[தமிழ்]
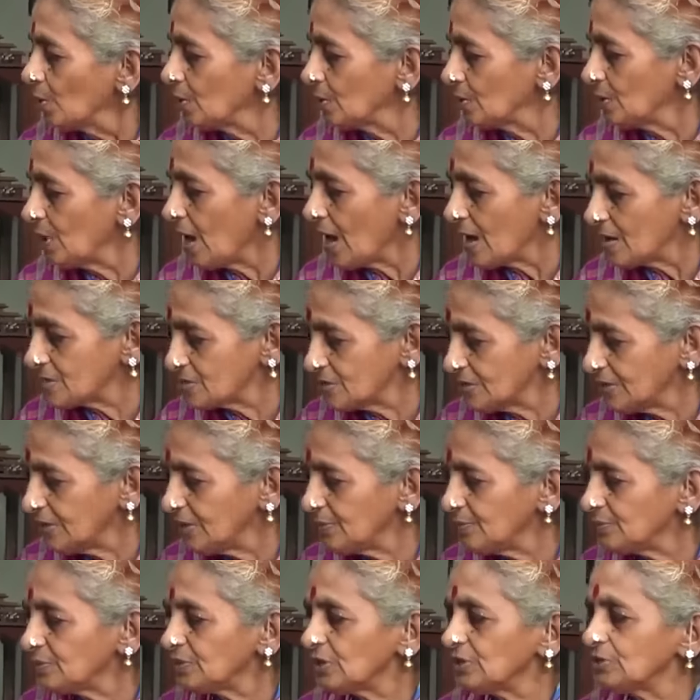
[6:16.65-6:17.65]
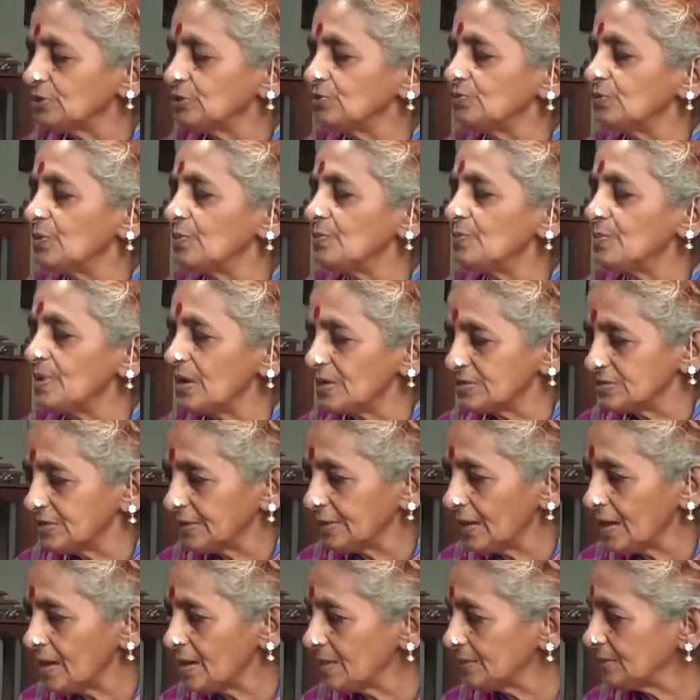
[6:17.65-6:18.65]
ஒரு அசையும் தத்துவமும்
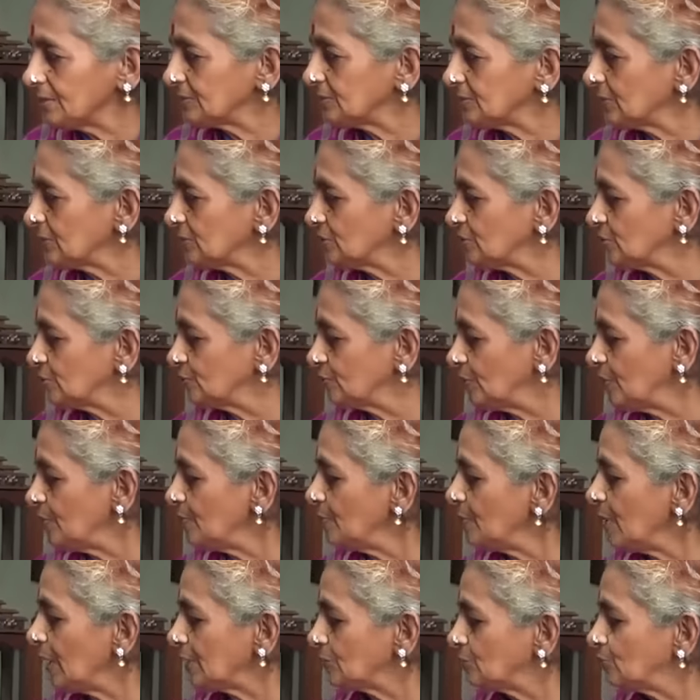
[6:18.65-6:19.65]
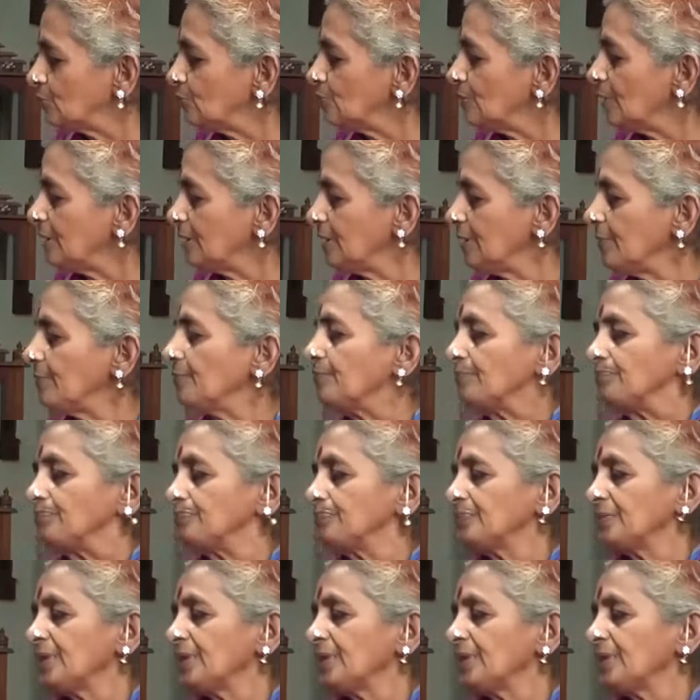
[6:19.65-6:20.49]
அசையாத தத்துவமும் அத்துணையும்